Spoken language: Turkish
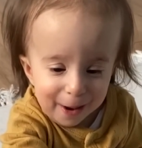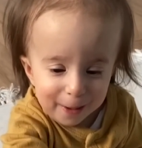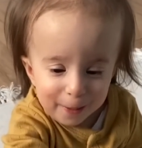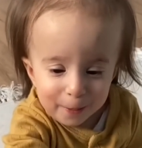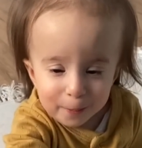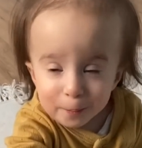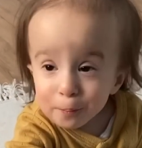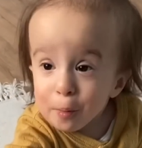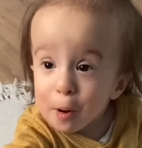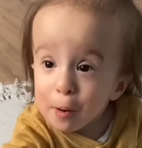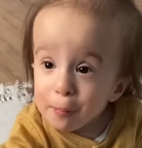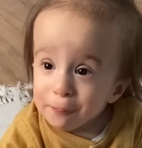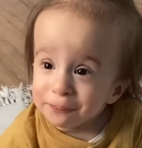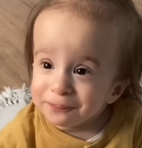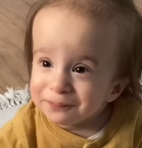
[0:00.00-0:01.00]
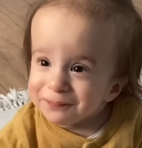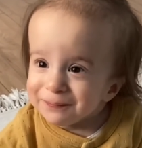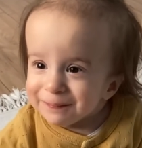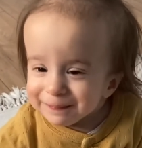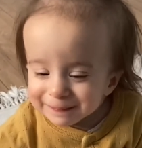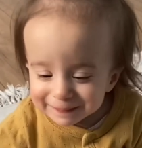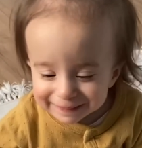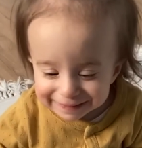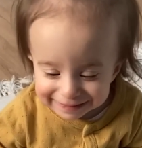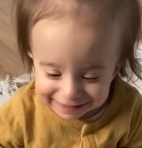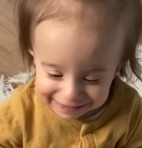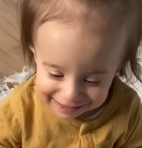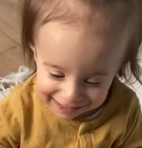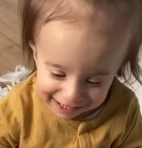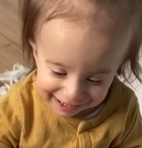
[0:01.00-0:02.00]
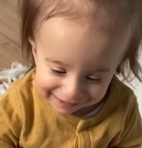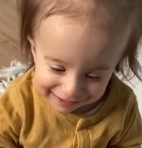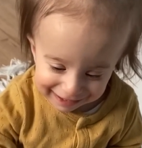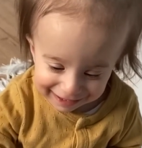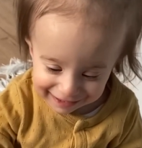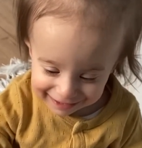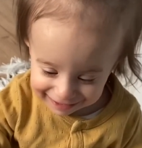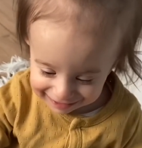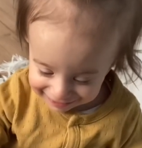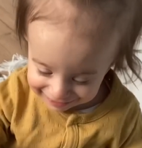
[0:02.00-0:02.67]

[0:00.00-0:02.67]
Üstünü değiştirdik. Şu geçen